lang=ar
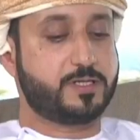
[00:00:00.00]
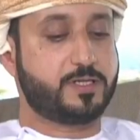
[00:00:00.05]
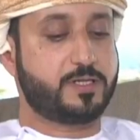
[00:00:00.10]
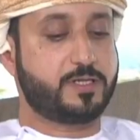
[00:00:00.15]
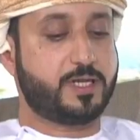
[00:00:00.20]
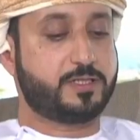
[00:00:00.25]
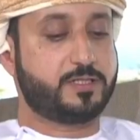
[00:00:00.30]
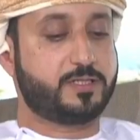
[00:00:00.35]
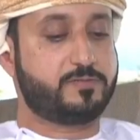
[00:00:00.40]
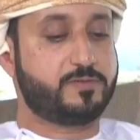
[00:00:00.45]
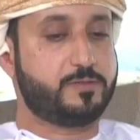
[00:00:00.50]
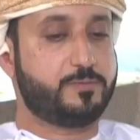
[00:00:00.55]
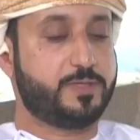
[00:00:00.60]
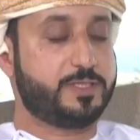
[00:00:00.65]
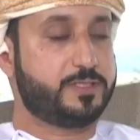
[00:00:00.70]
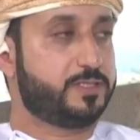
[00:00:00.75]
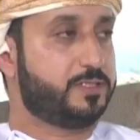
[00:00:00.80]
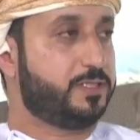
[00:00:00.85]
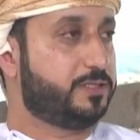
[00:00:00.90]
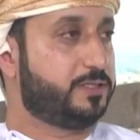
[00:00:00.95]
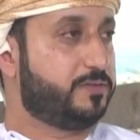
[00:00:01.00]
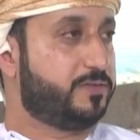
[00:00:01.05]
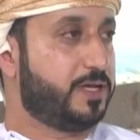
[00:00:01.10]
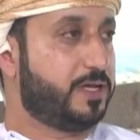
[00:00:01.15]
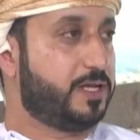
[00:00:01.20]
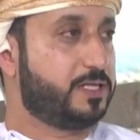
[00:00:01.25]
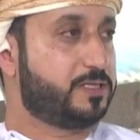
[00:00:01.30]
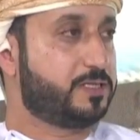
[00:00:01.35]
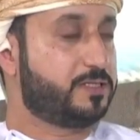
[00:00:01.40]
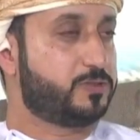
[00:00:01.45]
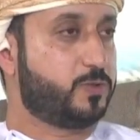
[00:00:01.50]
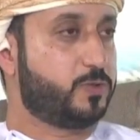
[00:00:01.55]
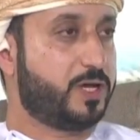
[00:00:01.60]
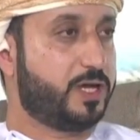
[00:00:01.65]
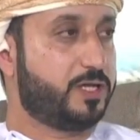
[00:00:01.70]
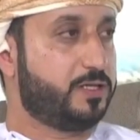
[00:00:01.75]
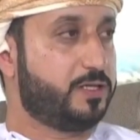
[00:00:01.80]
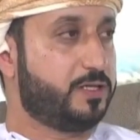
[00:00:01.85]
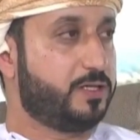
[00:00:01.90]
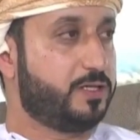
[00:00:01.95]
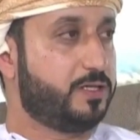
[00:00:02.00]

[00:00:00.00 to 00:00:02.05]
يحتفل بعده احتفالات سواء